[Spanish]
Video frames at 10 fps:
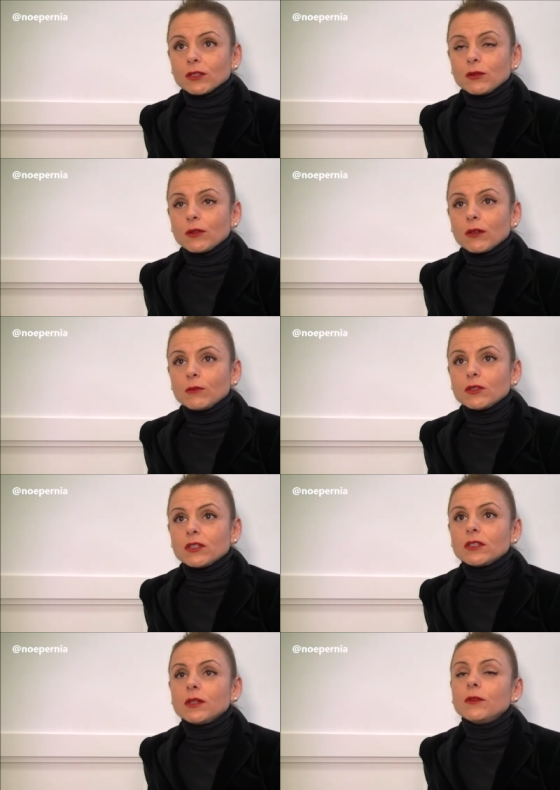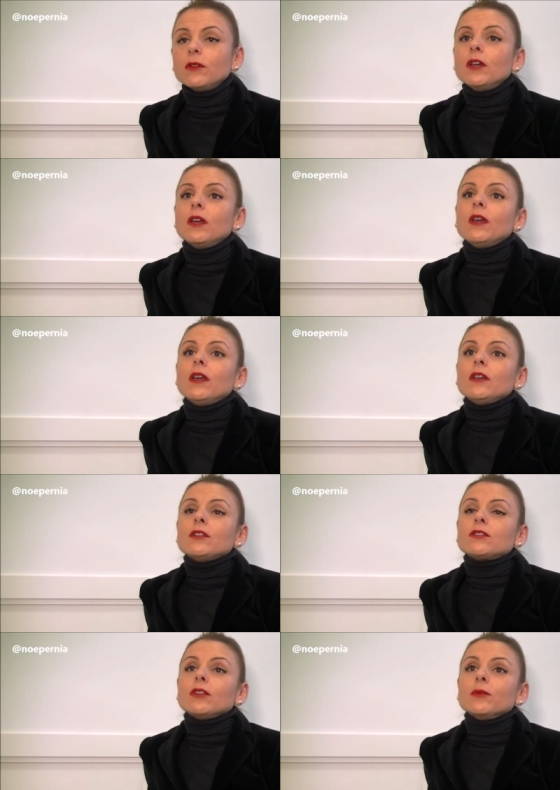nos ha ayudado muchísimo
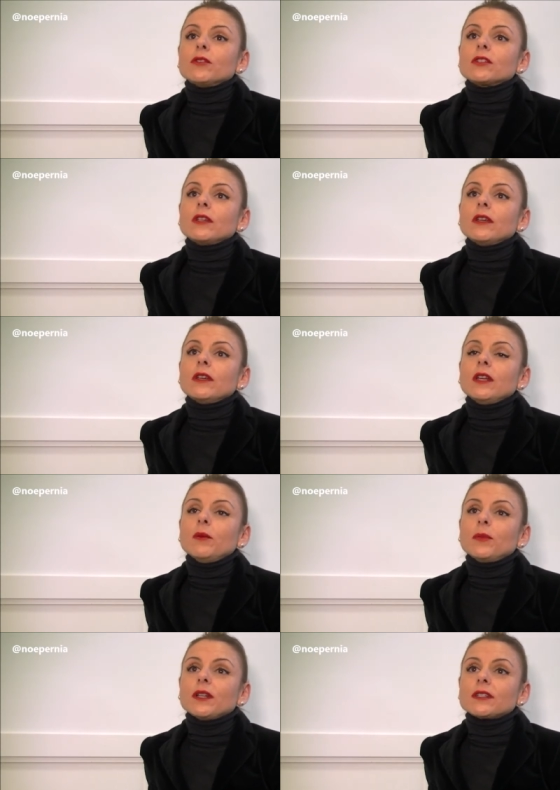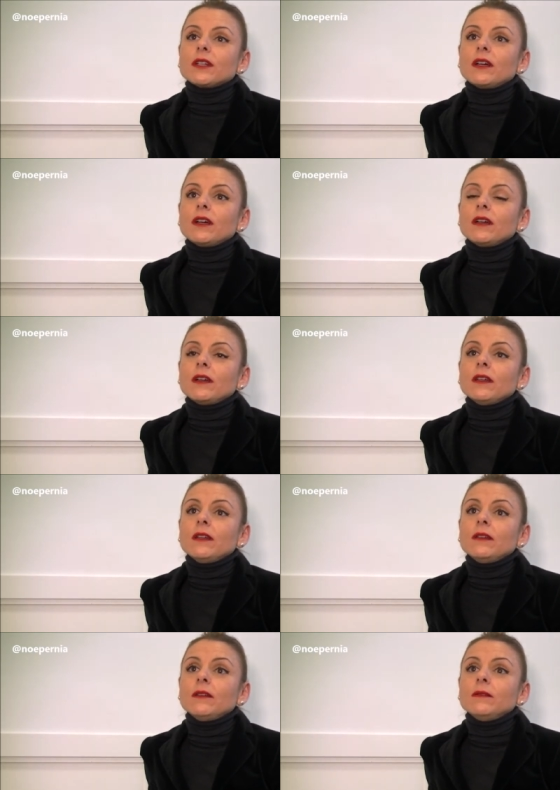somos eh, la empresa
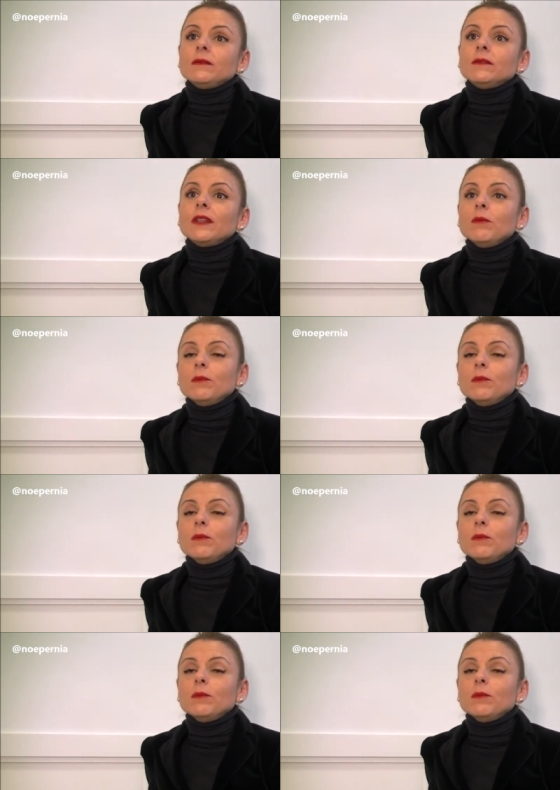eh, de